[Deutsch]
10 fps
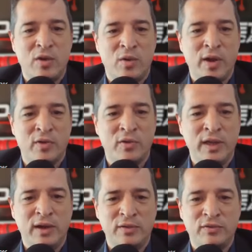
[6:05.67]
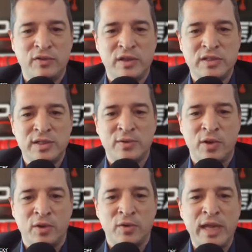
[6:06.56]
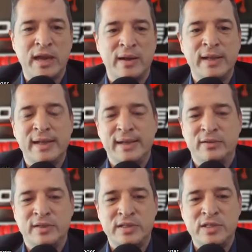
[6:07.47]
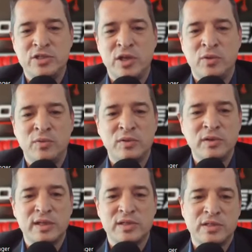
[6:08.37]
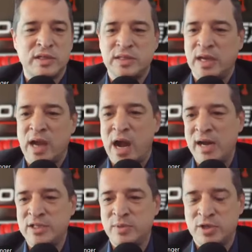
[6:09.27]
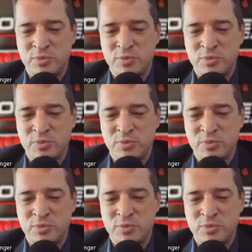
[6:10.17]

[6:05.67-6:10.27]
Euro hier und 40 Euro hier. Und dann siehst du hier unten, dass es jetzt egal ist, wie das